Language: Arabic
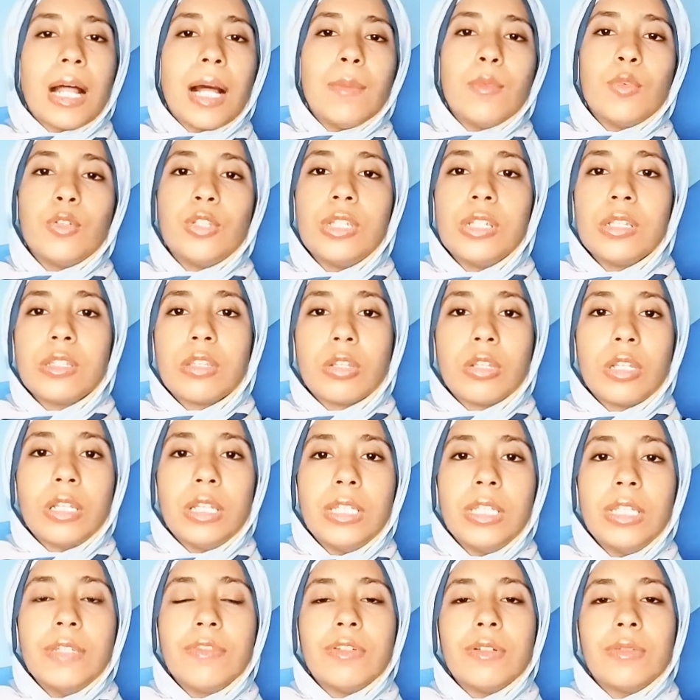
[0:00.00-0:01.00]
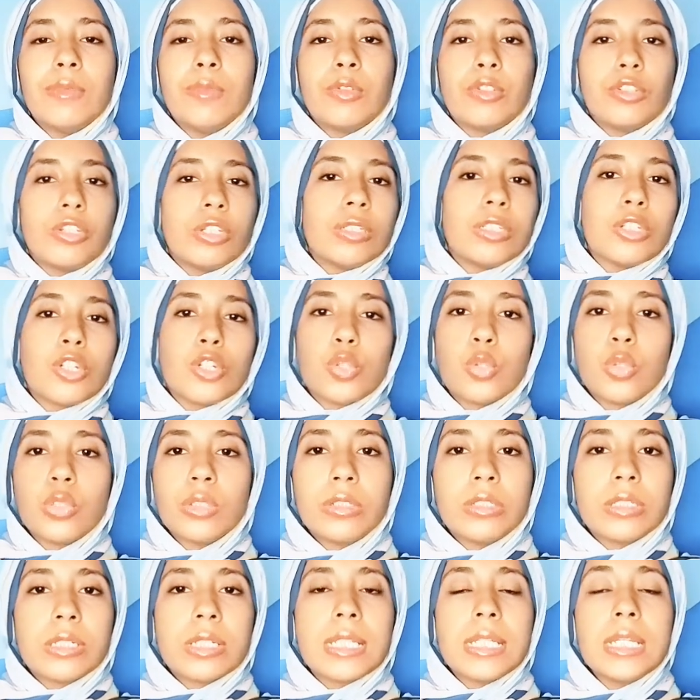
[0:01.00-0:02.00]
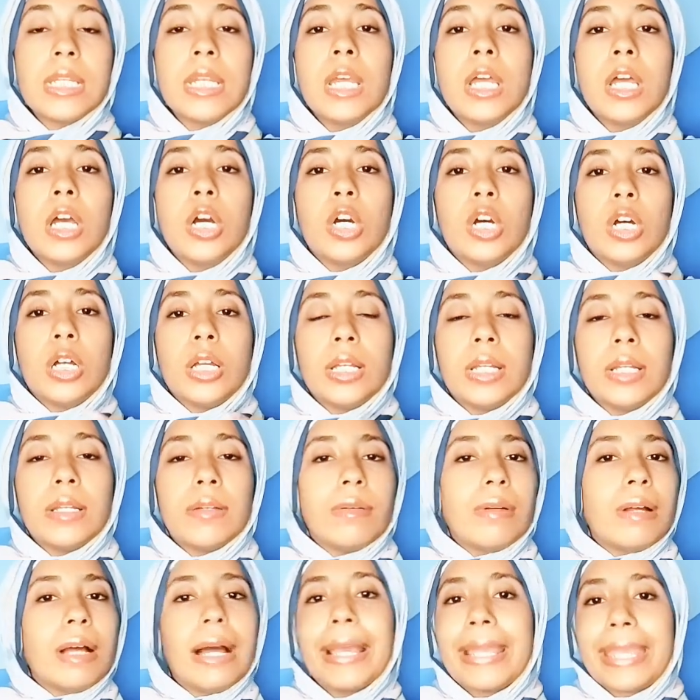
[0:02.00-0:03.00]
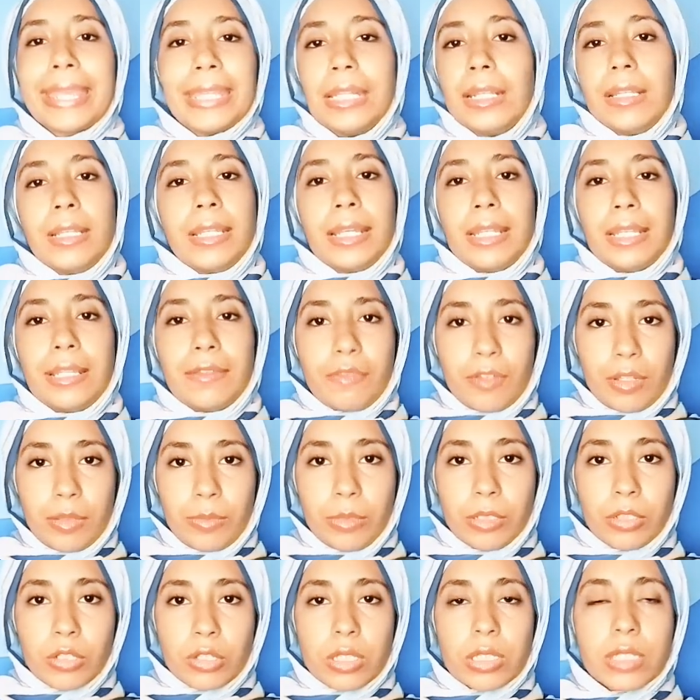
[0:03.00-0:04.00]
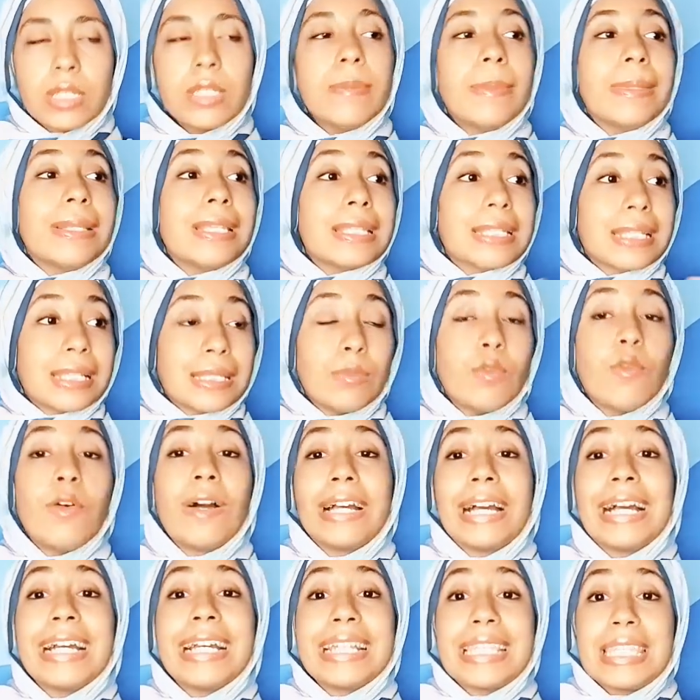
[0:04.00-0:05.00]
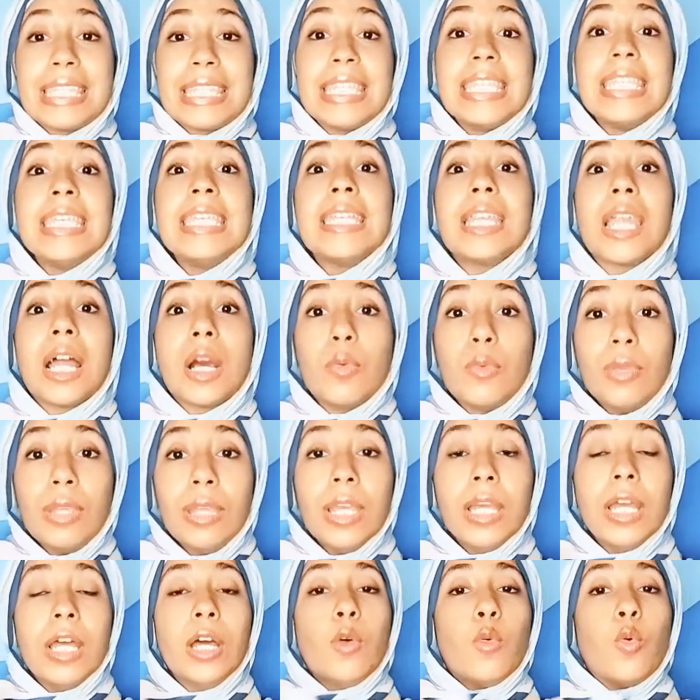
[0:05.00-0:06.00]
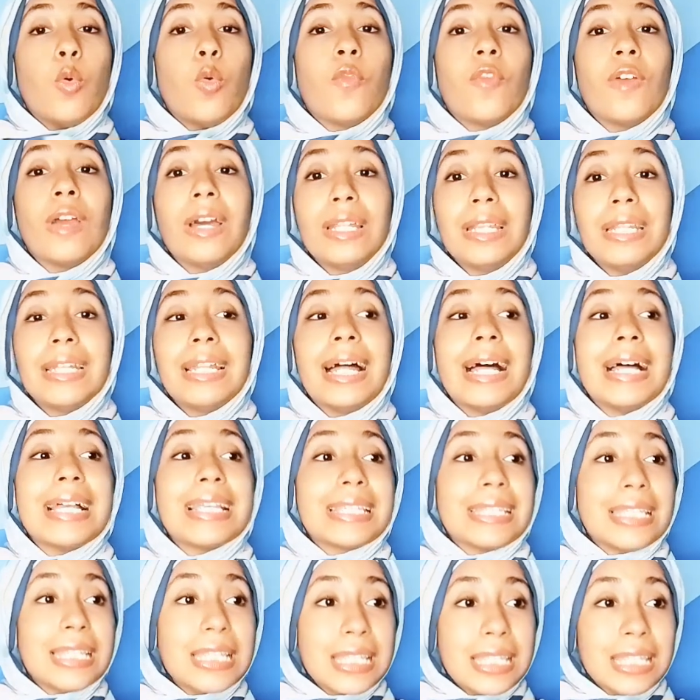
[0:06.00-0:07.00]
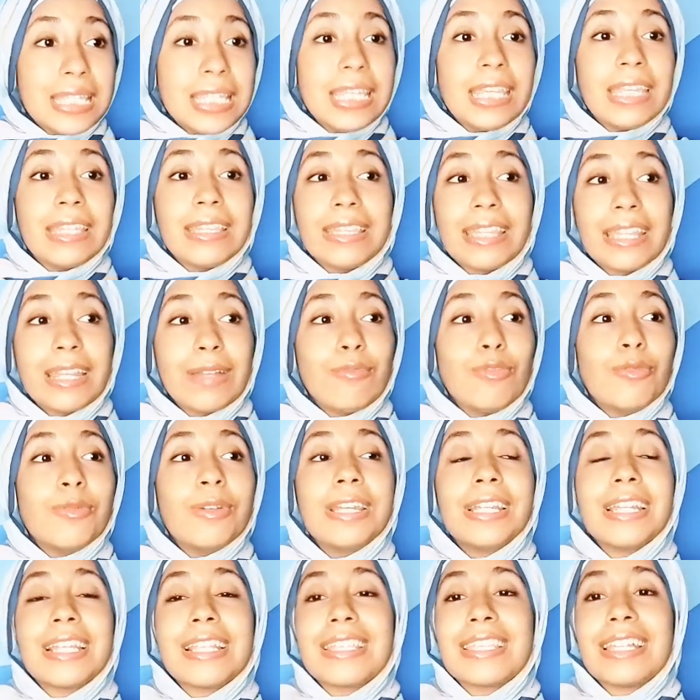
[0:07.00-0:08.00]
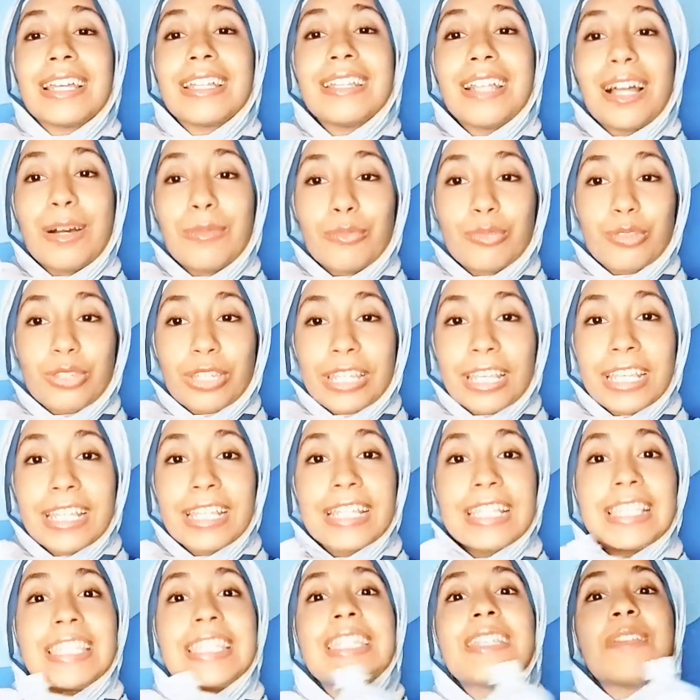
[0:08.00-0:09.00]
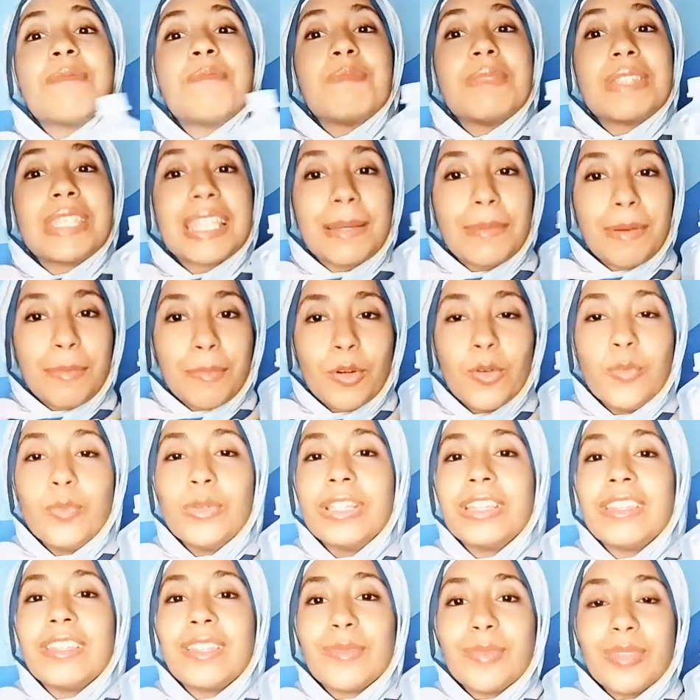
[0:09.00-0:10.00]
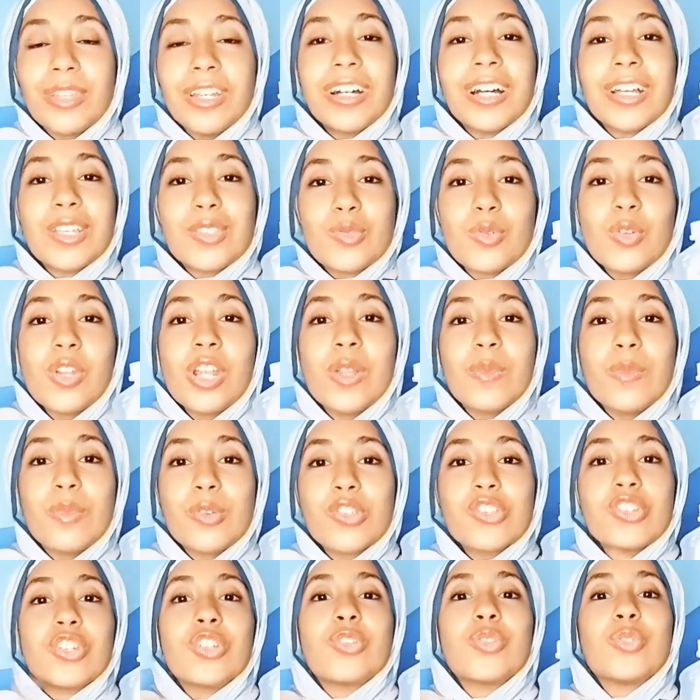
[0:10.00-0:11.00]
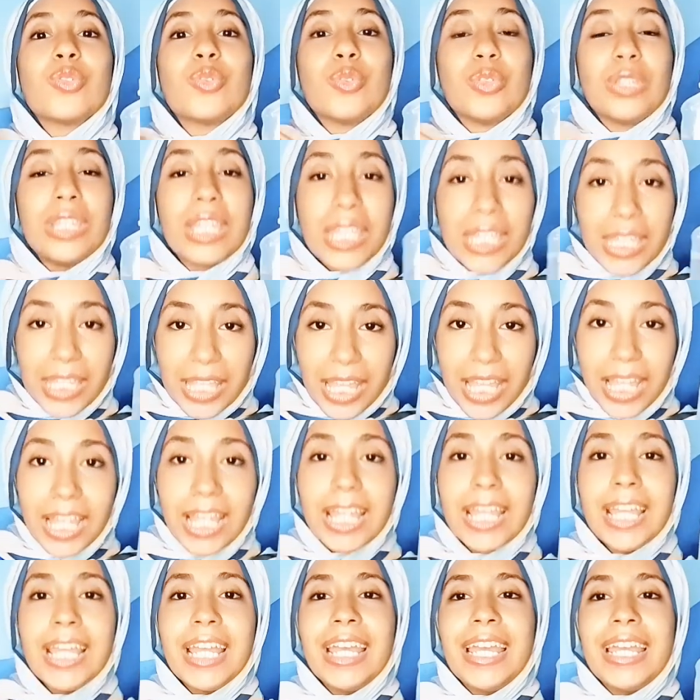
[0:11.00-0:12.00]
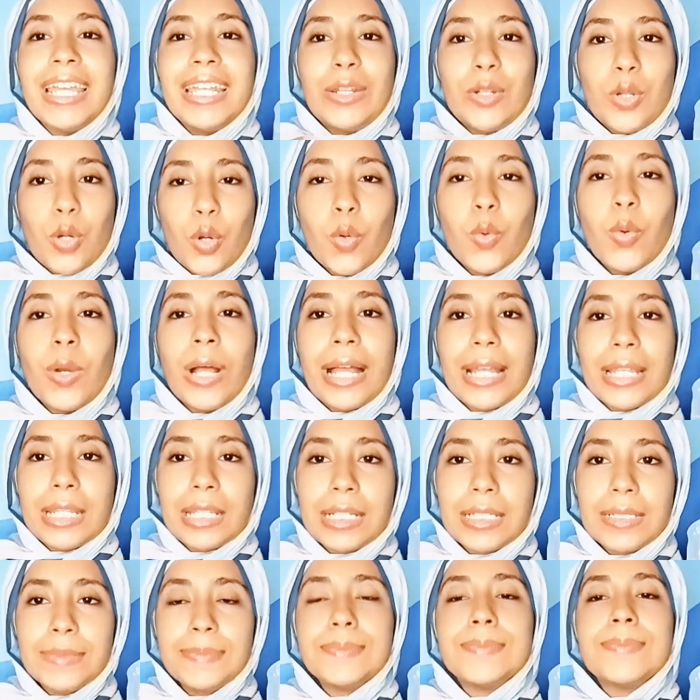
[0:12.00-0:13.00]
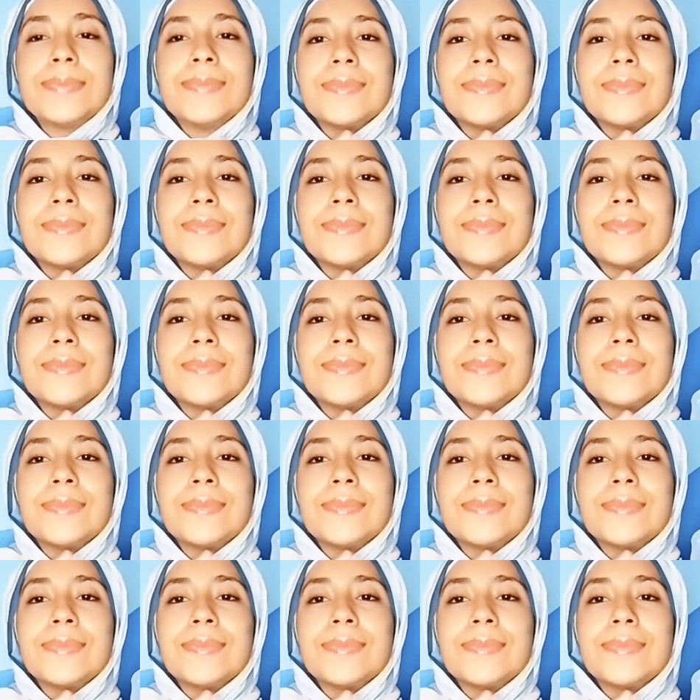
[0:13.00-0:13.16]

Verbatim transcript: حمون طالع لي في منطقه الشولدر دي آه، آه، كده يعني فاهمين قصدي بقيت استخدمه في حاجات كتير قوي وفعلا حسسني ان انا ممكن استخدم بستغنى عن منتجات كتير بسببه من ضمنها غسول البشره الدهنيه اللي هو انا